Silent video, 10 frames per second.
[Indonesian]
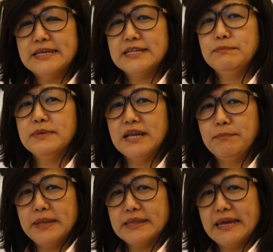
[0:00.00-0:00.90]
kita
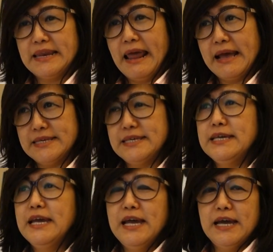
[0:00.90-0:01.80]
mendapatkan
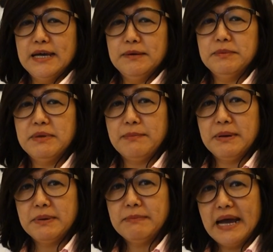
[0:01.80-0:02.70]
lagi eh,
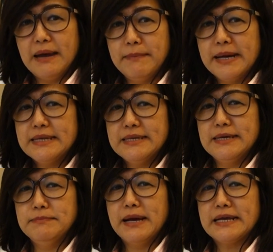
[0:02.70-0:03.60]
beberapa
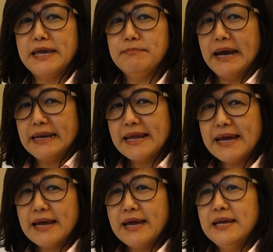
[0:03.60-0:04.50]
pemahaman uh,
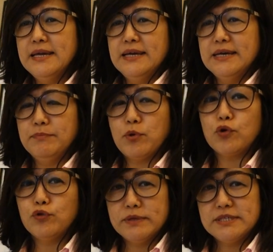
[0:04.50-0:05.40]
bagaimana uh,
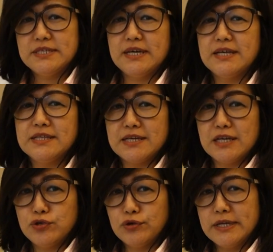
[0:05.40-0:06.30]
procurement secara
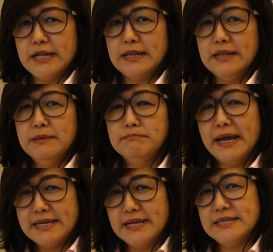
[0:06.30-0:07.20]
internasional
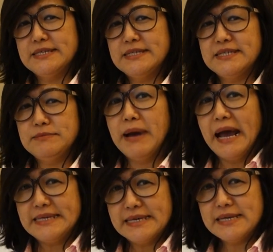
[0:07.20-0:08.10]
baik dari sisi
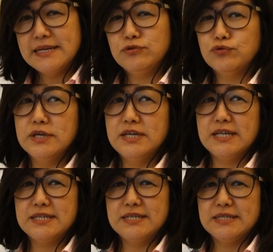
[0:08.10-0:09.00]
buyer dan
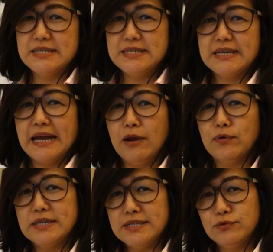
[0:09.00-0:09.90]
juga dari sisi
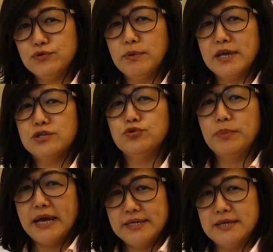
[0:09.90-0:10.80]
kalau kita tuh sebagai
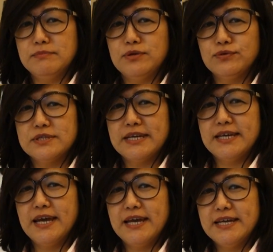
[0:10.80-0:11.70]
supplier menurut saya